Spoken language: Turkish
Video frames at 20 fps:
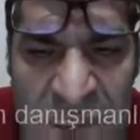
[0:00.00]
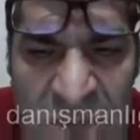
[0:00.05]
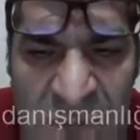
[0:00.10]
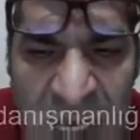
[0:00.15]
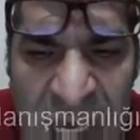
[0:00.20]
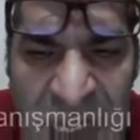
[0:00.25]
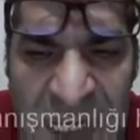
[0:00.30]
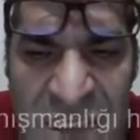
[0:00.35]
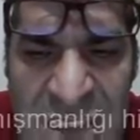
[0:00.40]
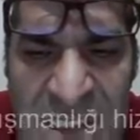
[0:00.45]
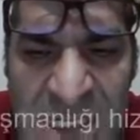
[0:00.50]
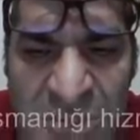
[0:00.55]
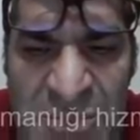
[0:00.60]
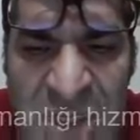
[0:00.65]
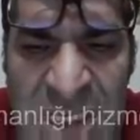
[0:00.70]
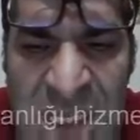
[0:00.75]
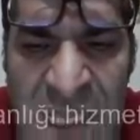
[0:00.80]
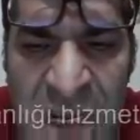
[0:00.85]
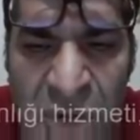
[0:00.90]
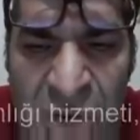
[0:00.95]
Karışır. Bir
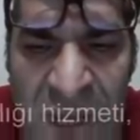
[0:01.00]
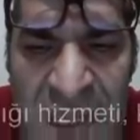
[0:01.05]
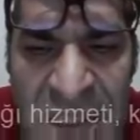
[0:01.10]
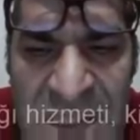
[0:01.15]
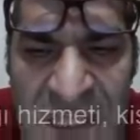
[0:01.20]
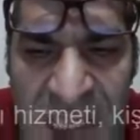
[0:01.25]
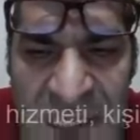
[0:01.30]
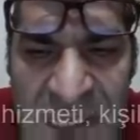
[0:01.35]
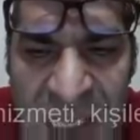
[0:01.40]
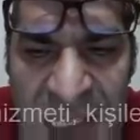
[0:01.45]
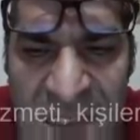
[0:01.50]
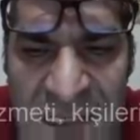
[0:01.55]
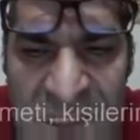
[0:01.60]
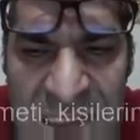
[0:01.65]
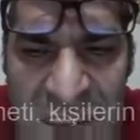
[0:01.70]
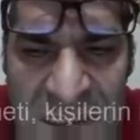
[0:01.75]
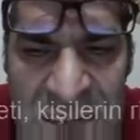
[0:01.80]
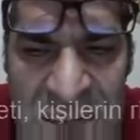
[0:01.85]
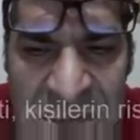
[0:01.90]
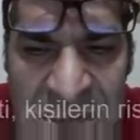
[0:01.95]
kere o hatayı yedik.